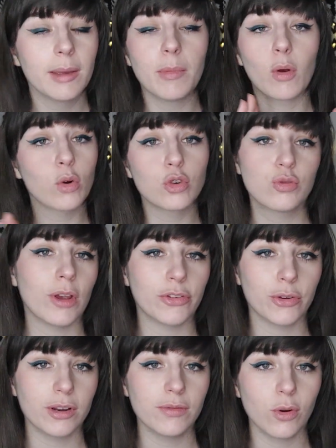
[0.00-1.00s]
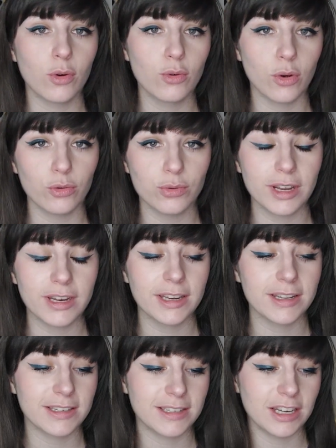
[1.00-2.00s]
Mais en gros, je suis à 100 livres lus en une
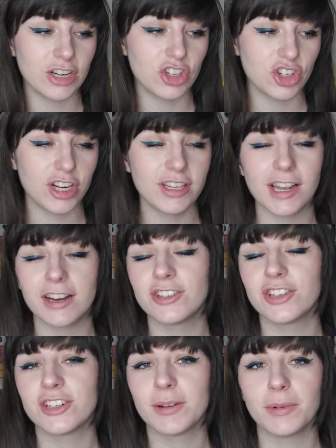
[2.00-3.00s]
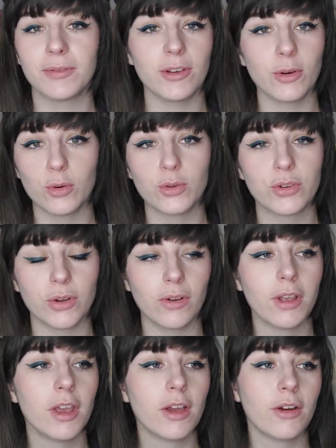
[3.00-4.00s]
année. C'est génial. J'ai jamais fait autant.